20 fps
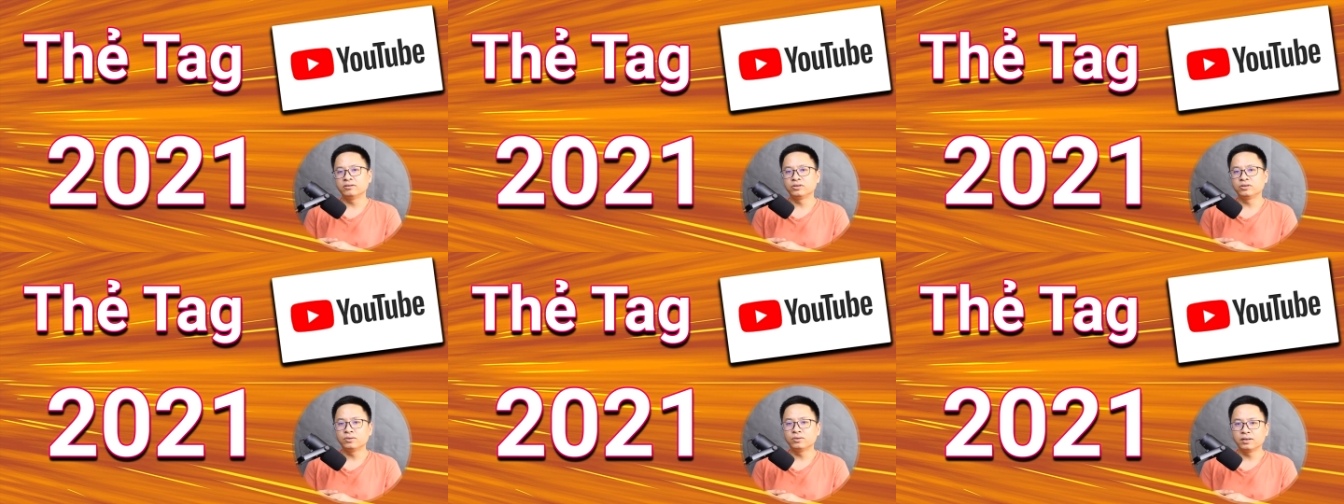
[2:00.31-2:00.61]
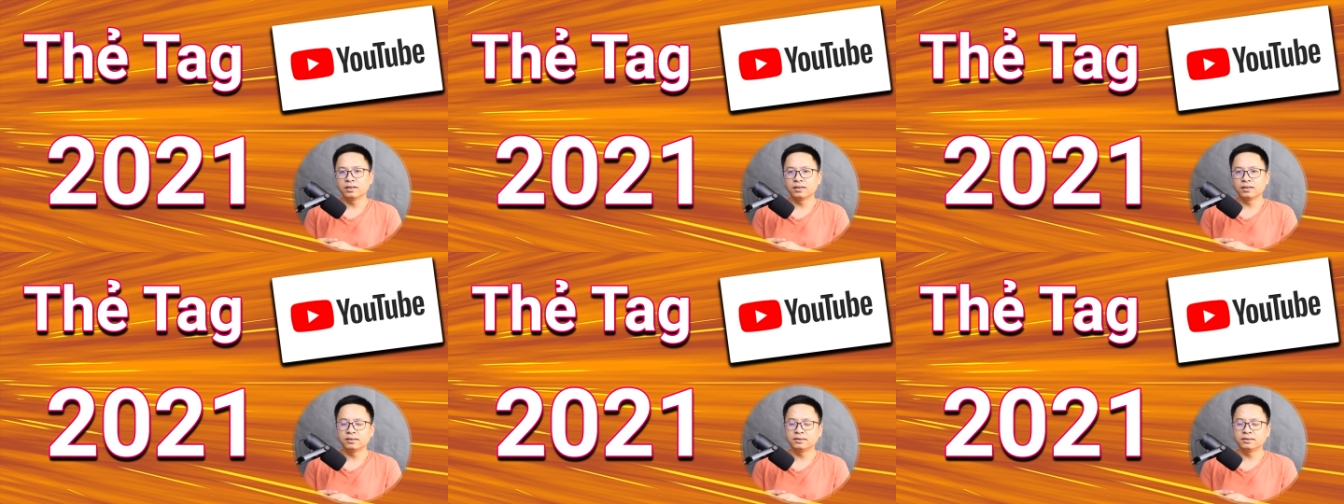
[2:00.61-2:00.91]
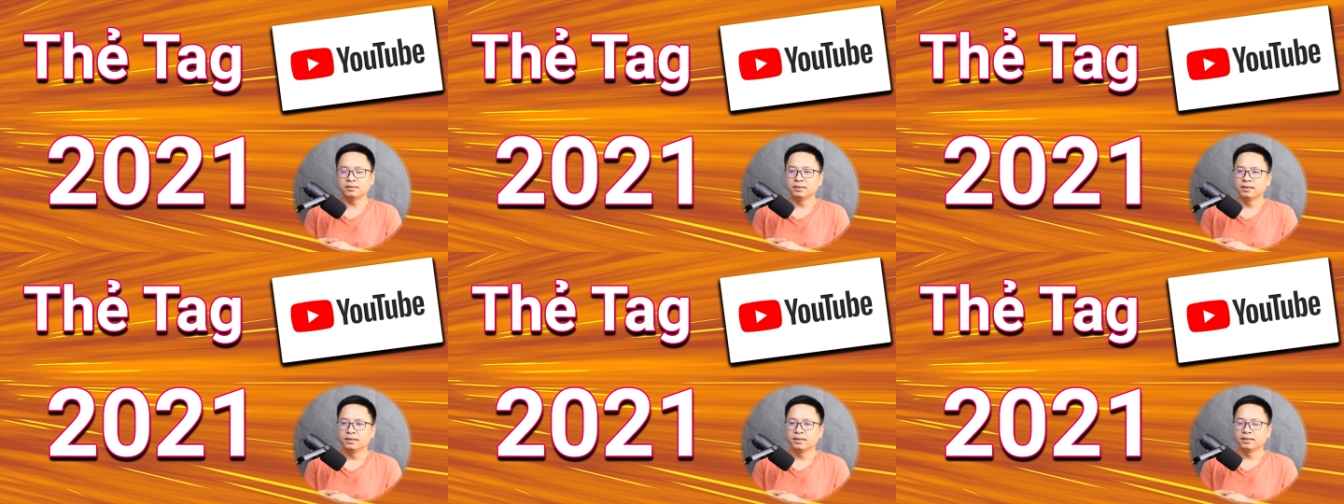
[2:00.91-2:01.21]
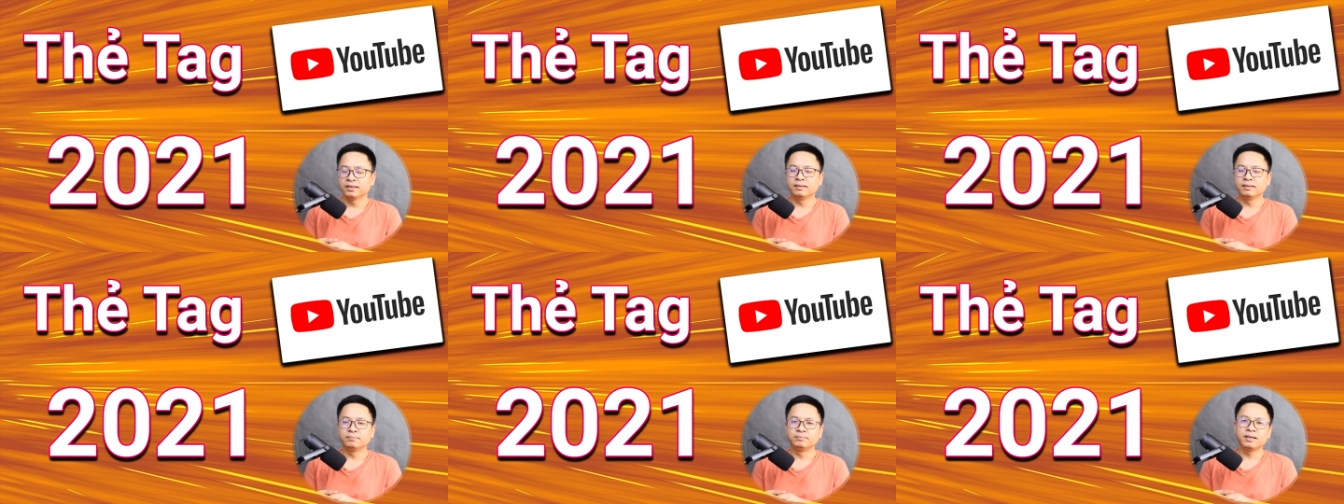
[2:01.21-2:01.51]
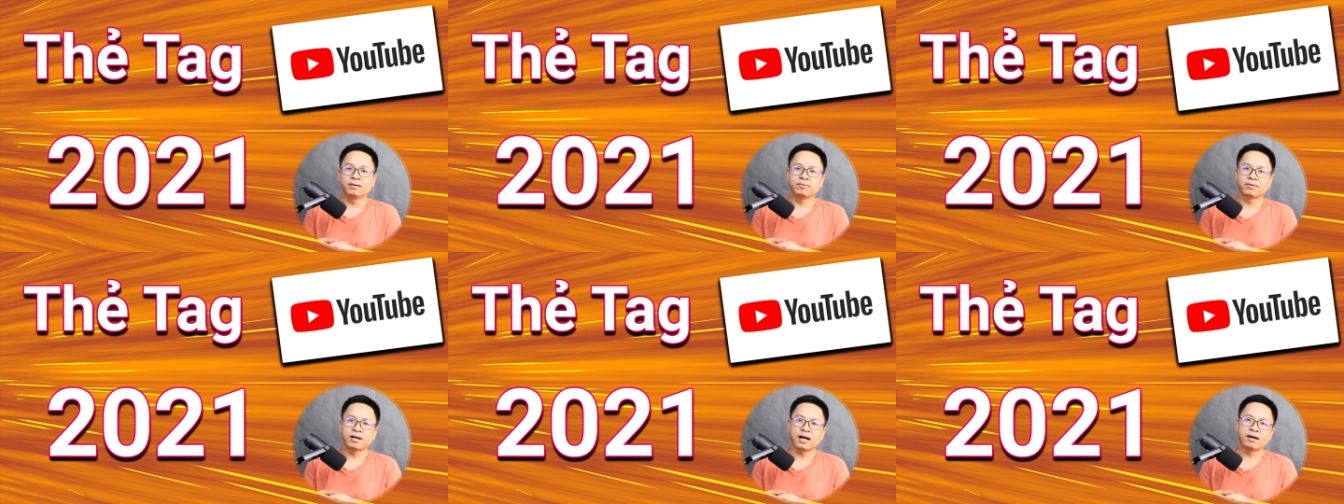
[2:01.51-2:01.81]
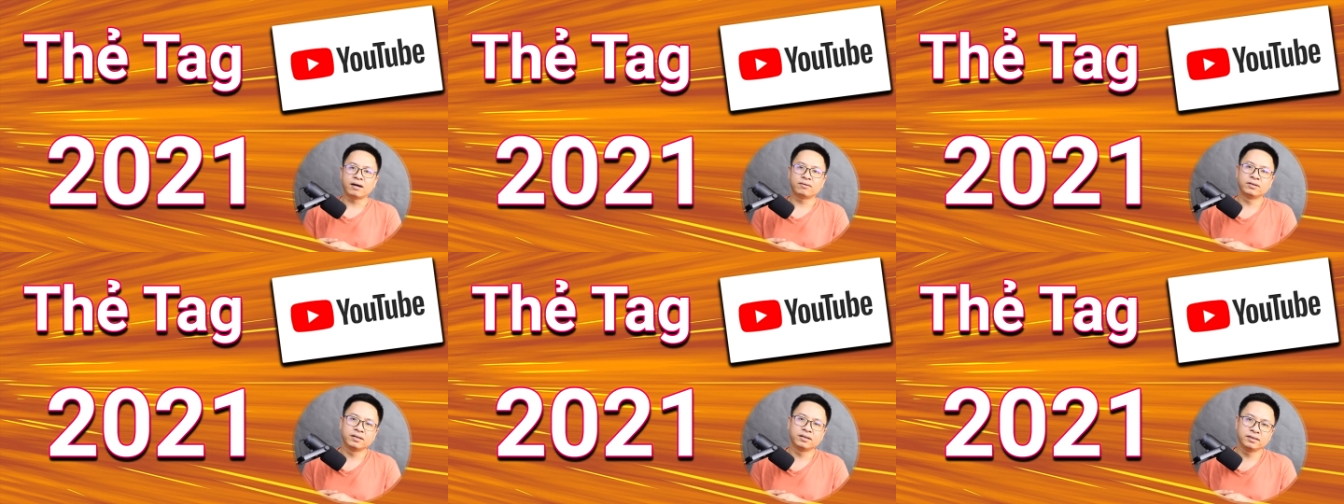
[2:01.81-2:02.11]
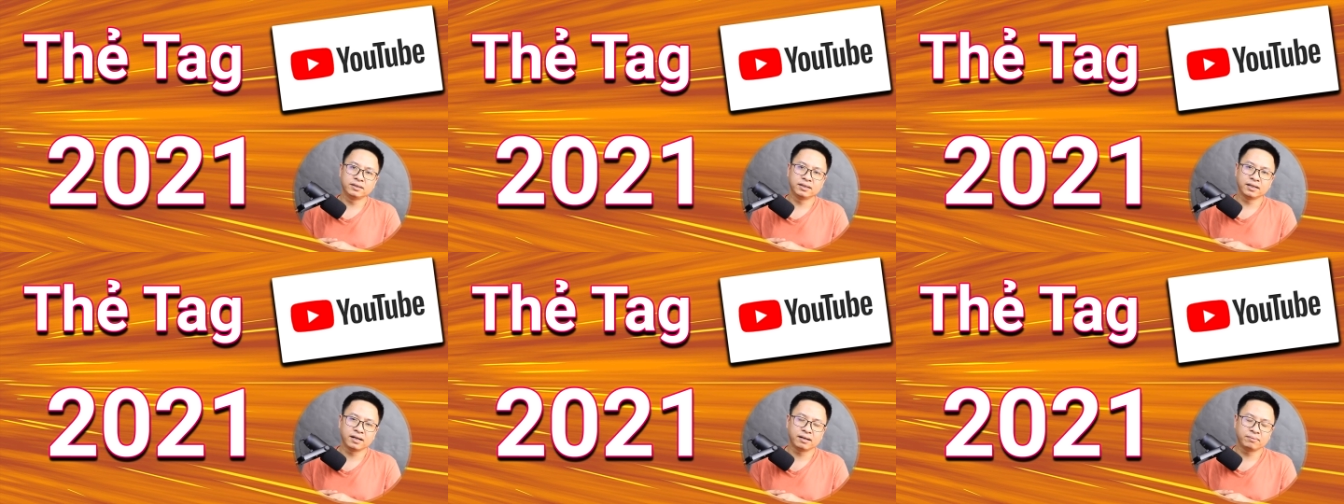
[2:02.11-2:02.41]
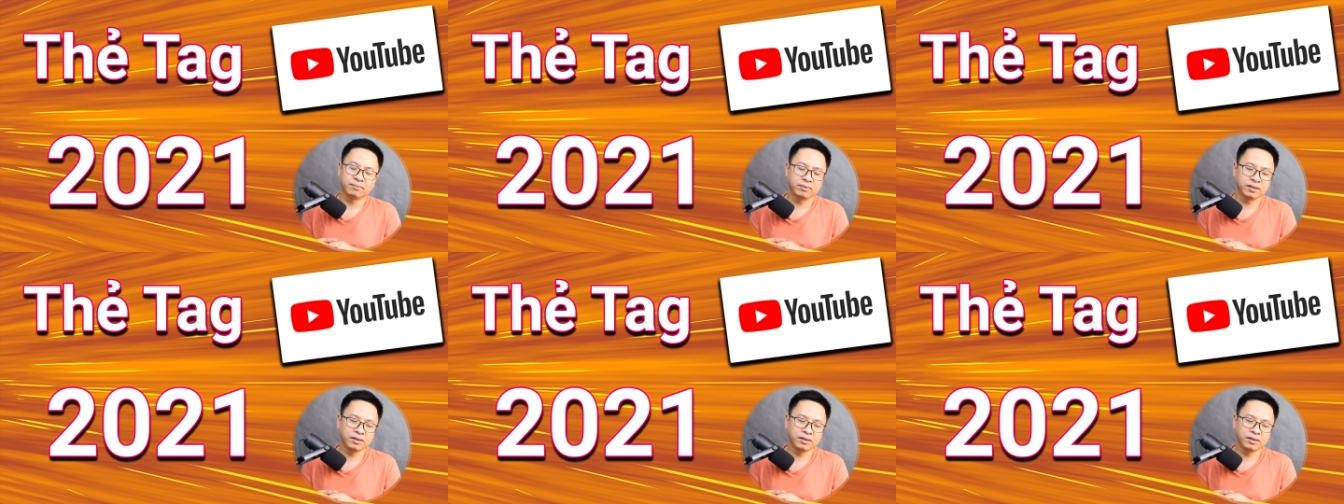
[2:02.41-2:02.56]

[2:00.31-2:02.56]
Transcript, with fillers: nó tốt hơn, điểm SEO cao hơn, thì